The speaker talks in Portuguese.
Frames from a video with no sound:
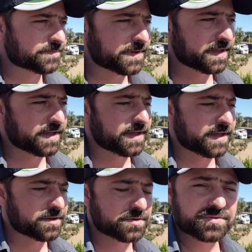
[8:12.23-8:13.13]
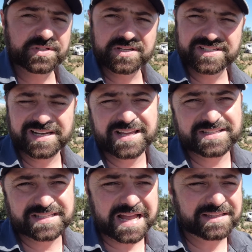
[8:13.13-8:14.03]
é, eu não sei se ele é
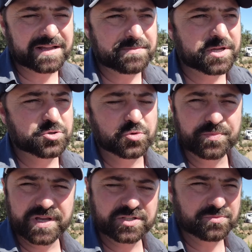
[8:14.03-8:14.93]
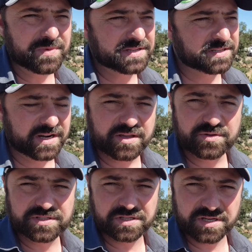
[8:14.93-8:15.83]
exatamente o mesmo, mas creio
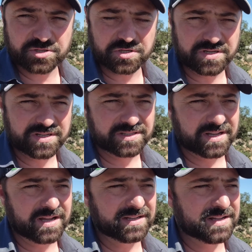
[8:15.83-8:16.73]
que seja, tá?